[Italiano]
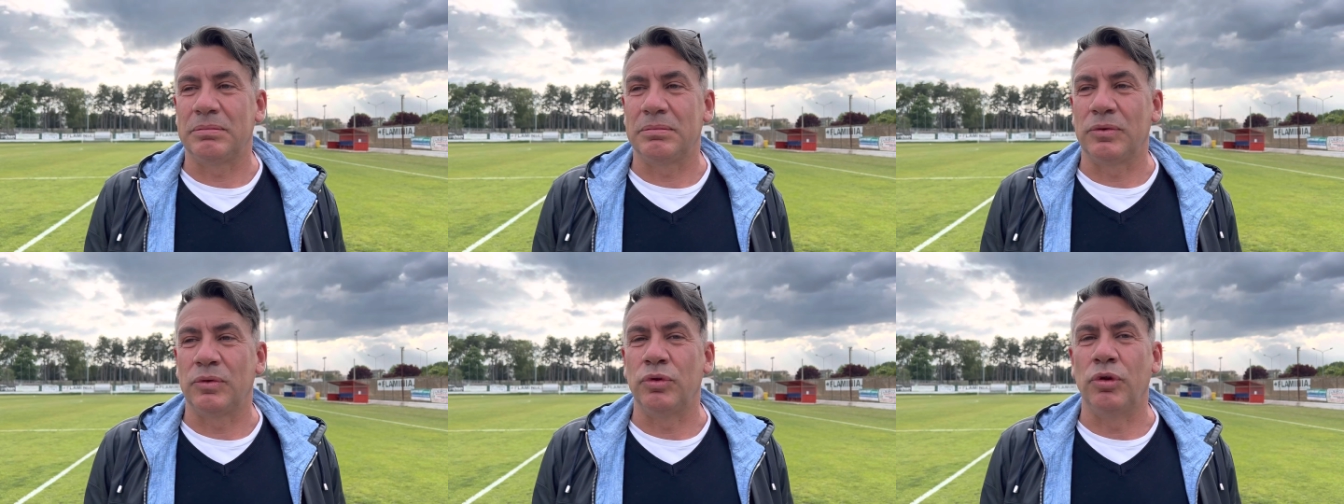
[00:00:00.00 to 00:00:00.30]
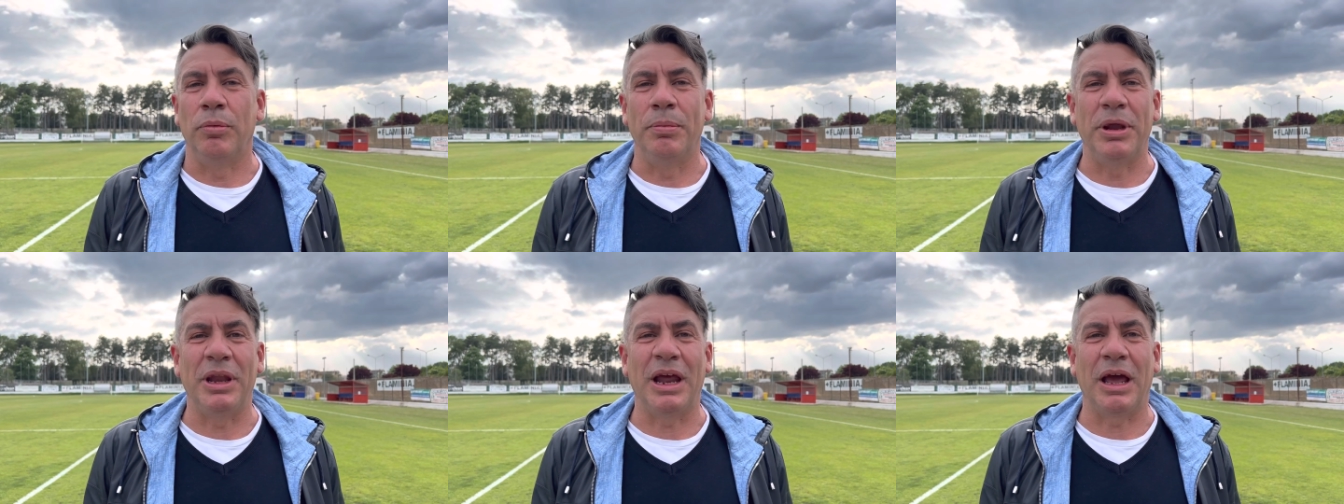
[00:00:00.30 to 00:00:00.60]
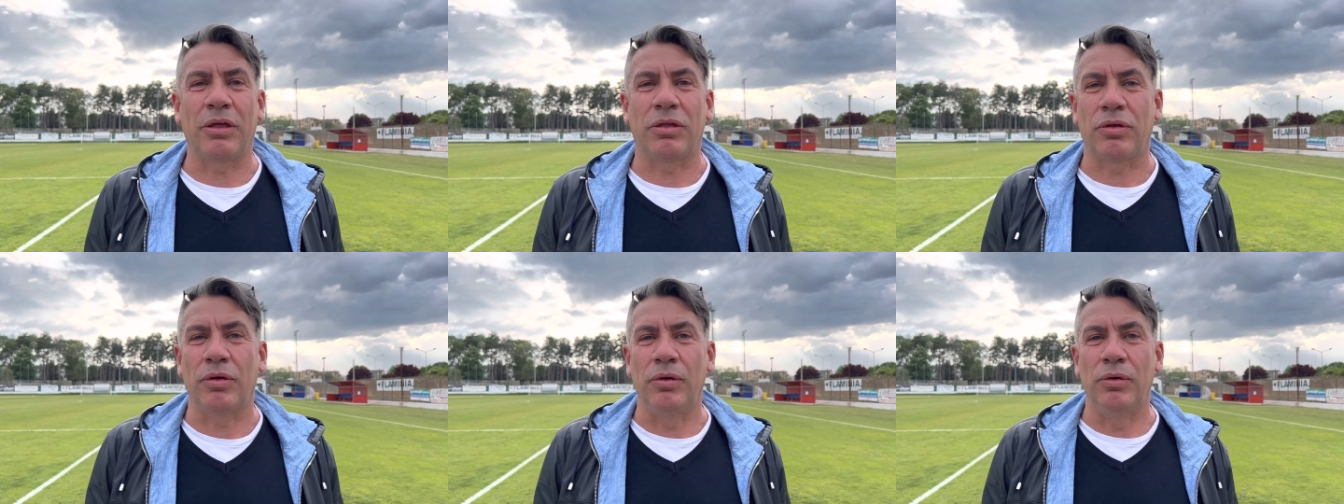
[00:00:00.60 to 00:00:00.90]
un dominio
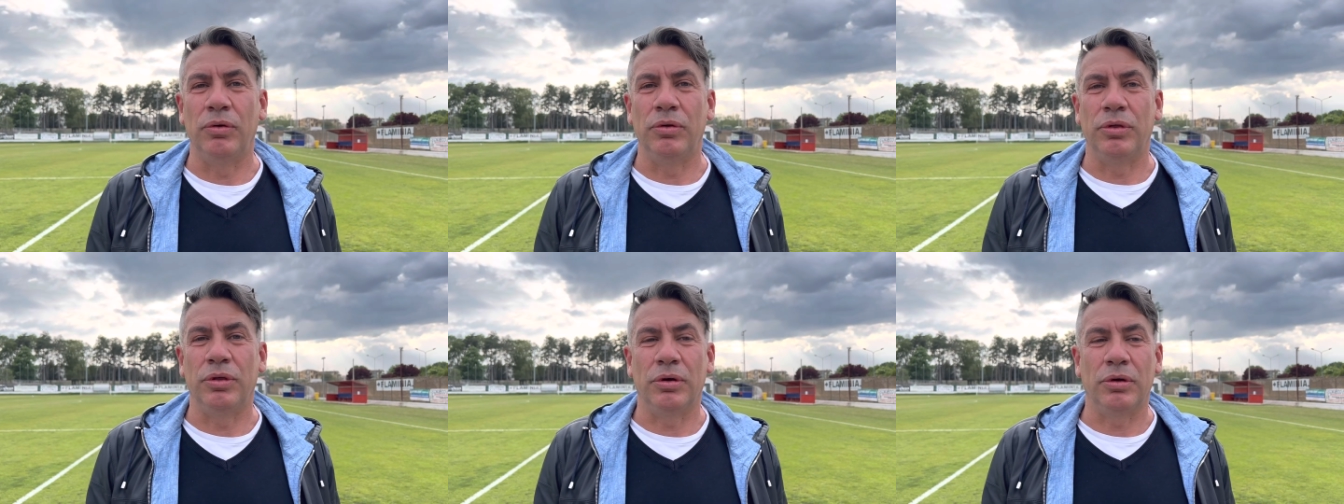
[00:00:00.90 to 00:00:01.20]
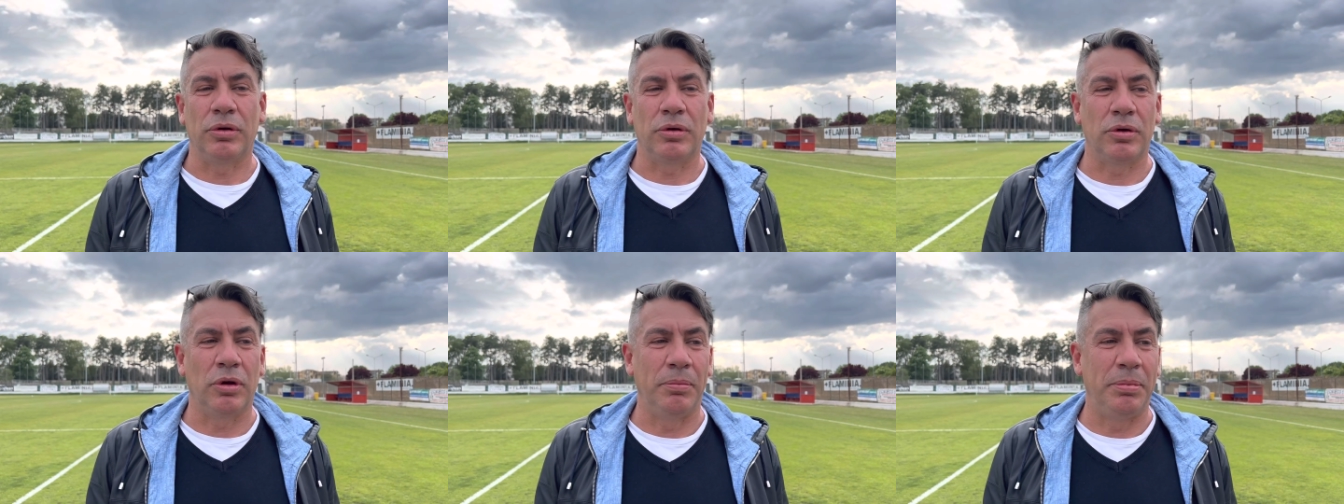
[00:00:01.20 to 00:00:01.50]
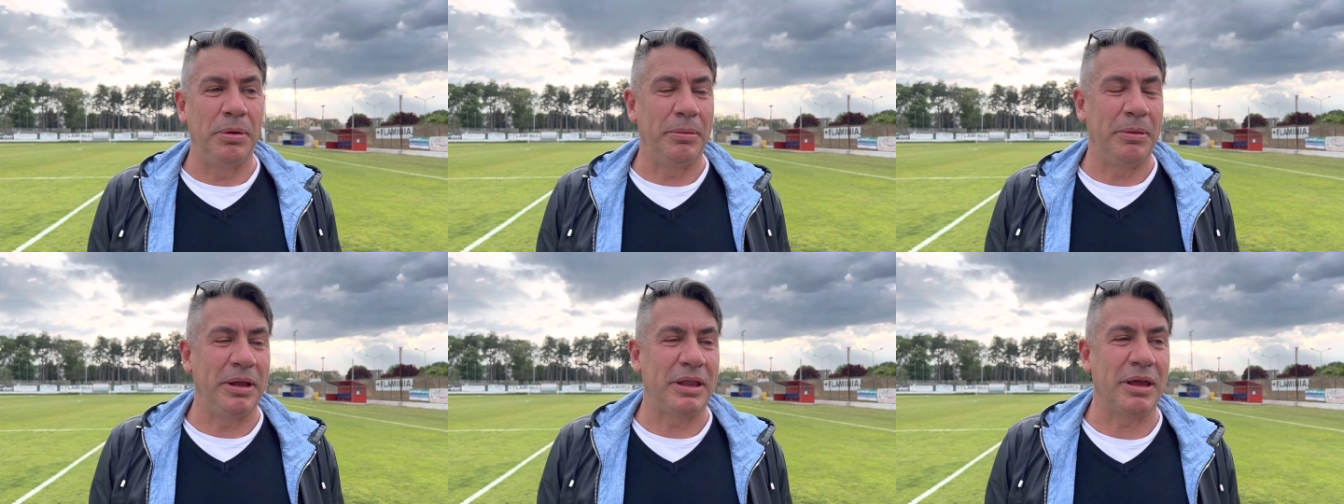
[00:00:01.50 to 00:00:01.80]
assoluto
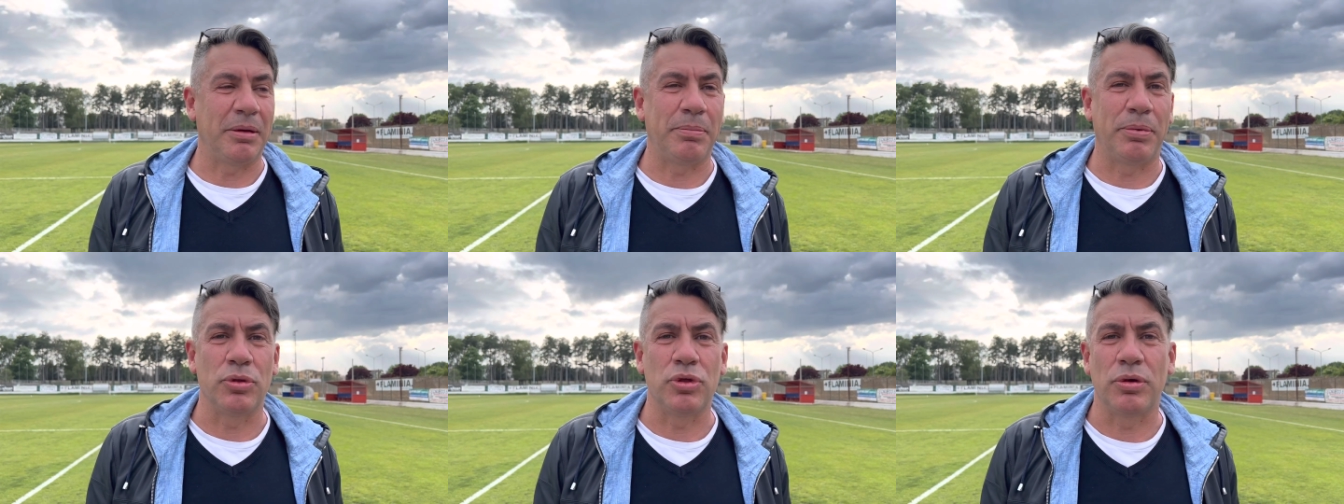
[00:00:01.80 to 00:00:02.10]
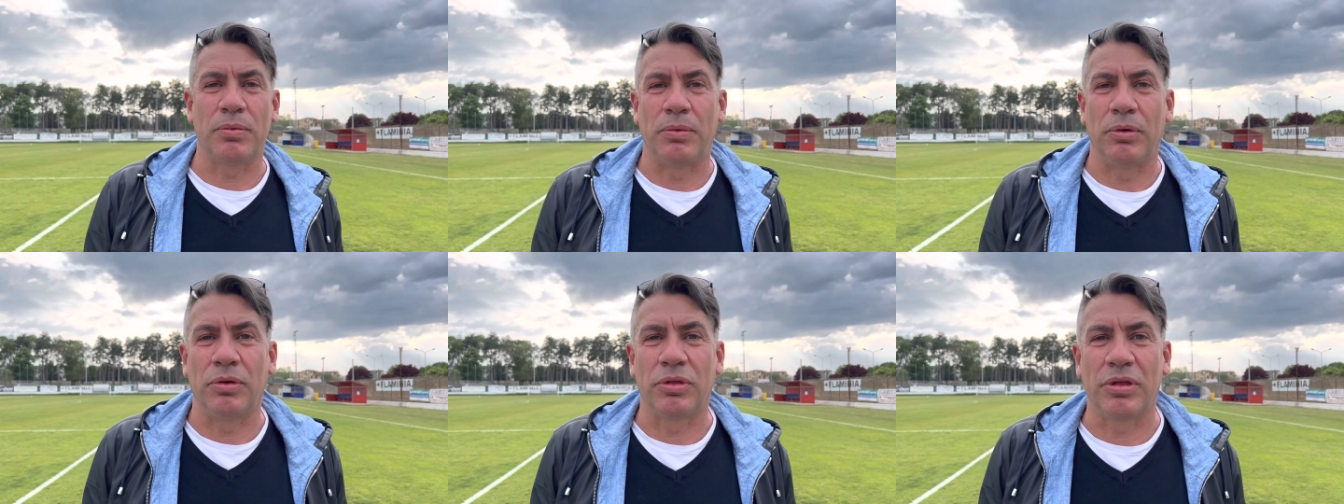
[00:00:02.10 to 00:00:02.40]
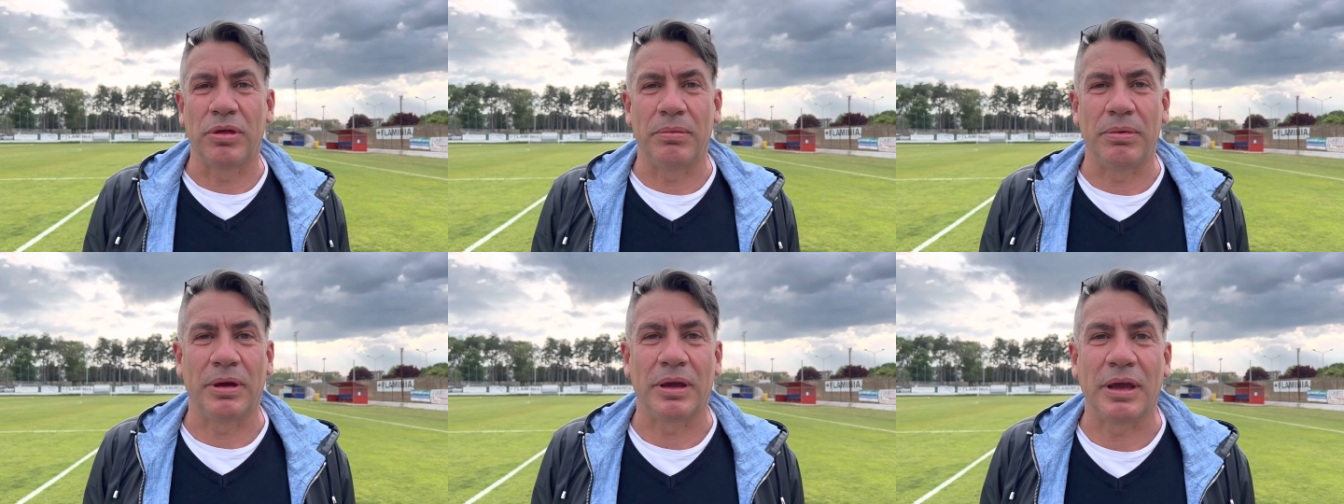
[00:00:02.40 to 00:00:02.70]
complimenti a Poggi
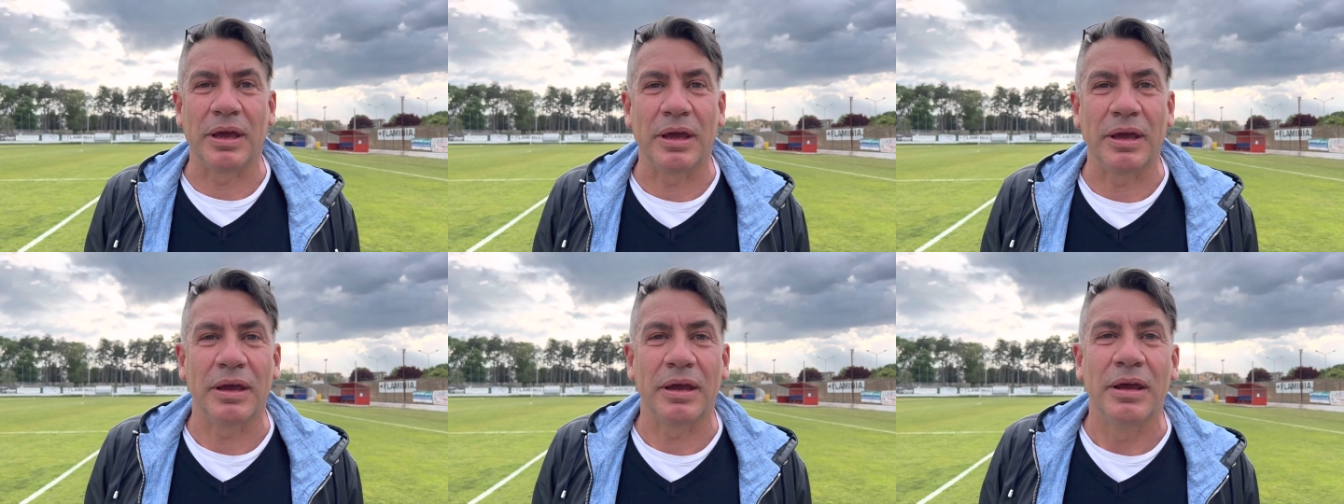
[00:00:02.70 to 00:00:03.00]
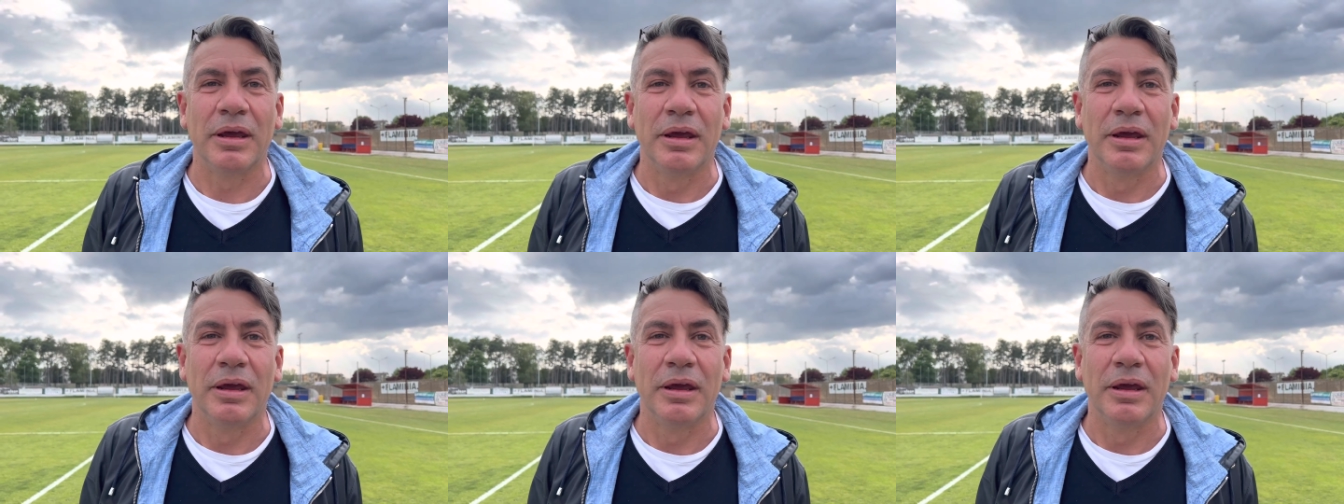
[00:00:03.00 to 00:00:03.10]
Ponsi perché